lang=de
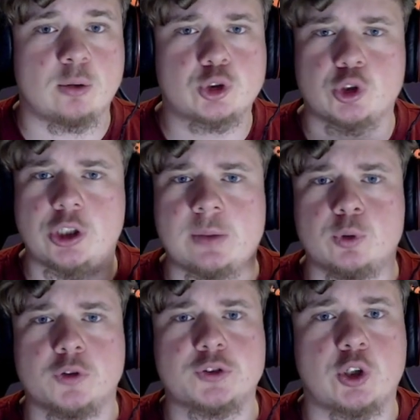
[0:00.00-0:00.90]
zu den
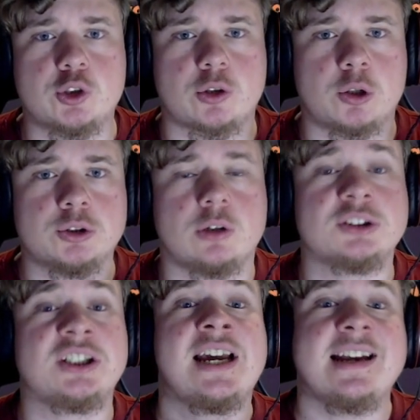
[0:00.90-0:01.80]
Moves und und und
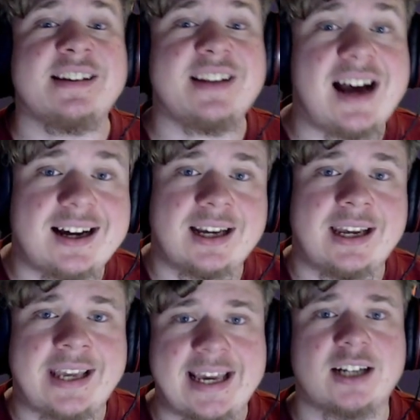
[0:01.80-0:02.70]
und
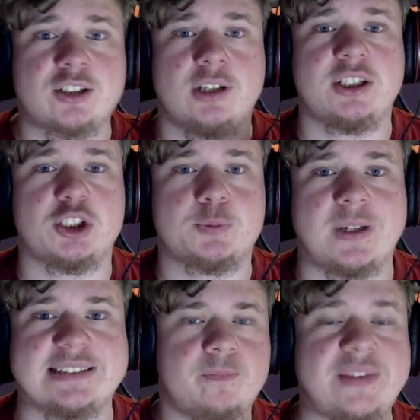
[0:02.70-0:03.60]
nachher könnt ihr
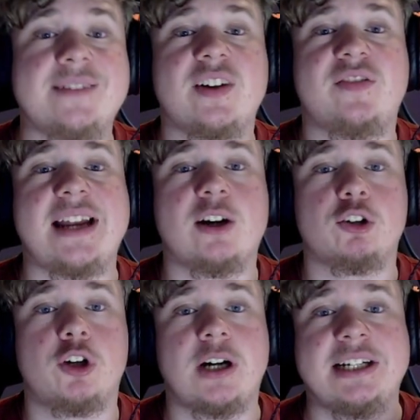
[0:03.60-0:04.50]
gespannt sein, denn wir werden auch
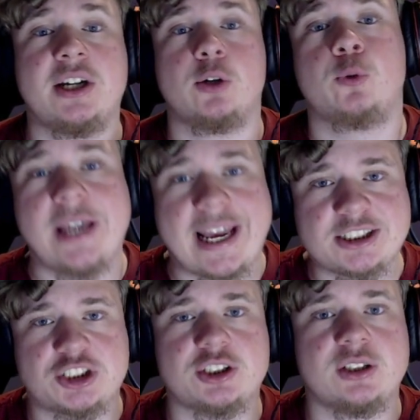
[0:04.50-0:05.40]
noch eine
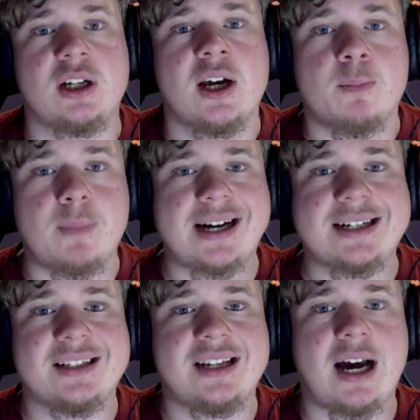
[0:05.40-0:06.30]
Reaction
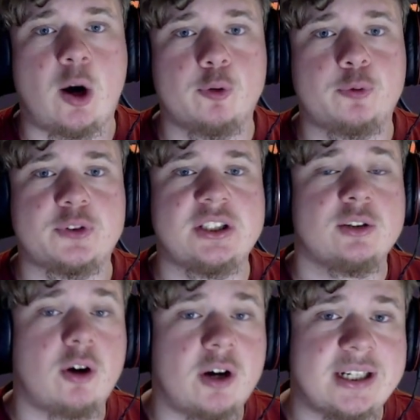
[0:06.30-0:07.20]
machen auf die
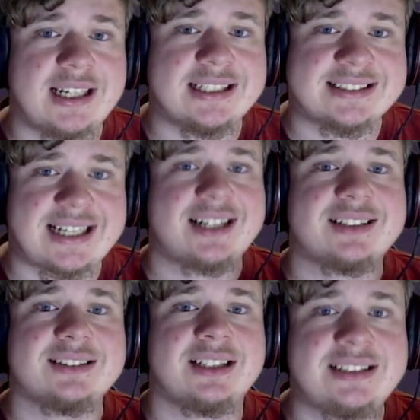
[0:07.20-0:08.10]
neuen
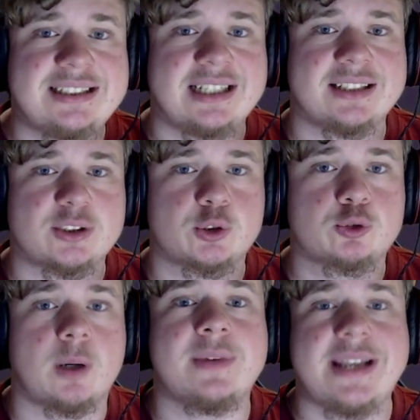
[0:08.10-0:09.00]
Sachen, die dann dazu
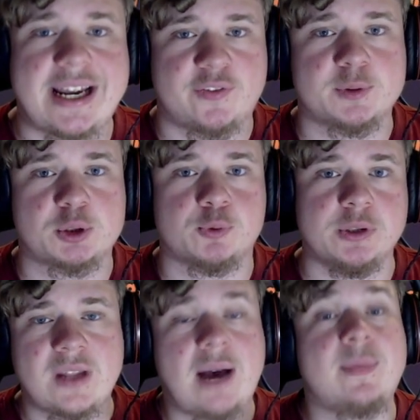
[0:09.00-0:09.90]
kommen live im
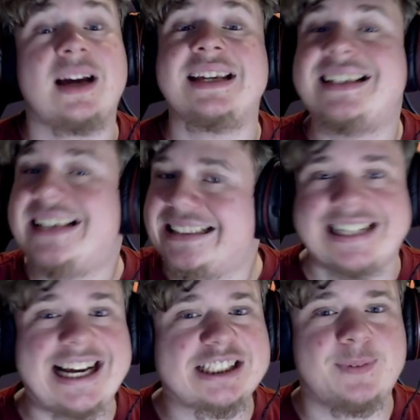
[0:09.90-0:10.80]
Stream. Aber jetzt
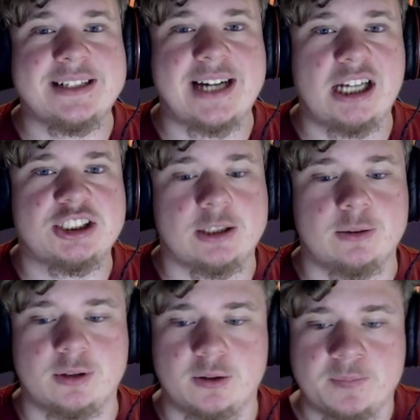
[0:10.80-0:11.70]
erstmal in die
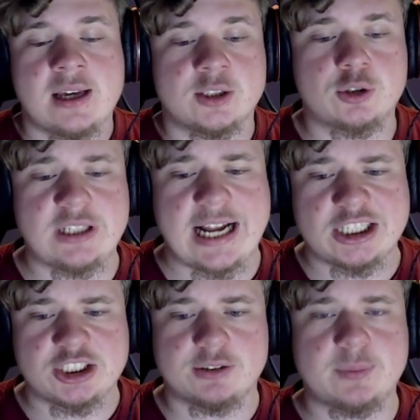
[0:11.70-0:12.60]
Einstellungen. Zu den
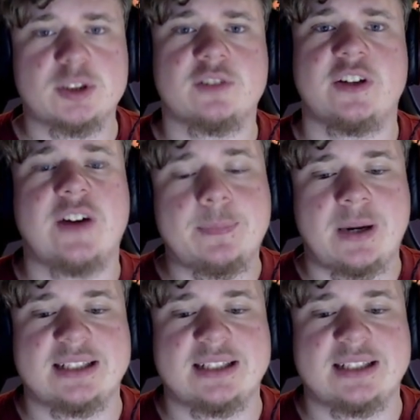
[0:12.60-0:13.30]
Einstellungen gibt es auf jeden Fall ein paar